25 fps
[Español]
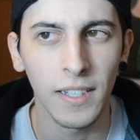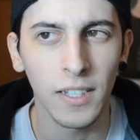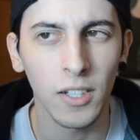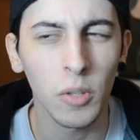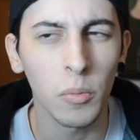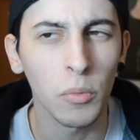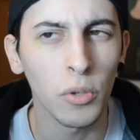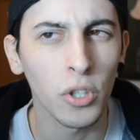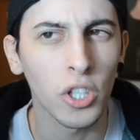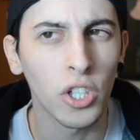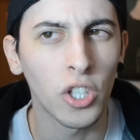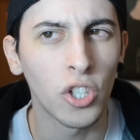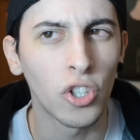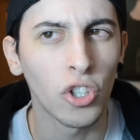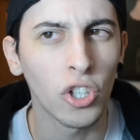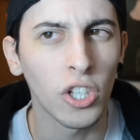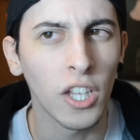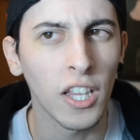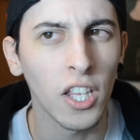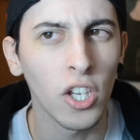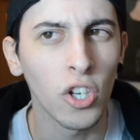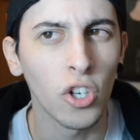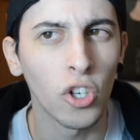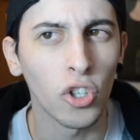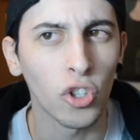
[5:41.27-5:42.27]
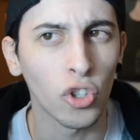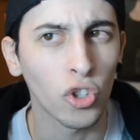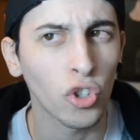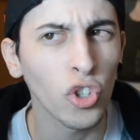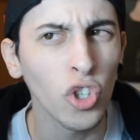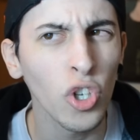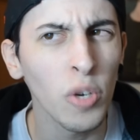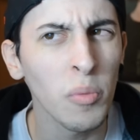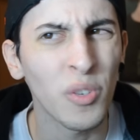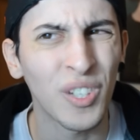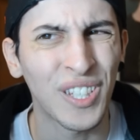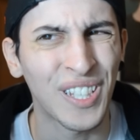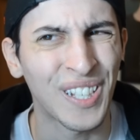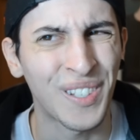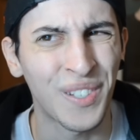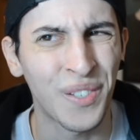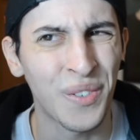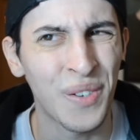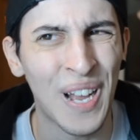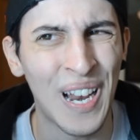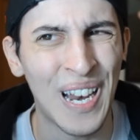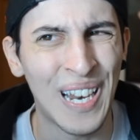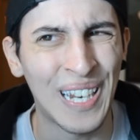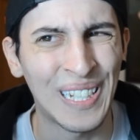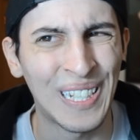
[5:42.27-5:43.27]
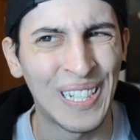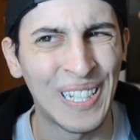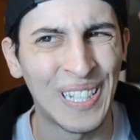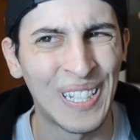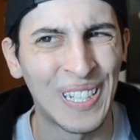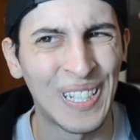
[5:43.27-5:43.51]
es como que si yo te digo, soy homosexual,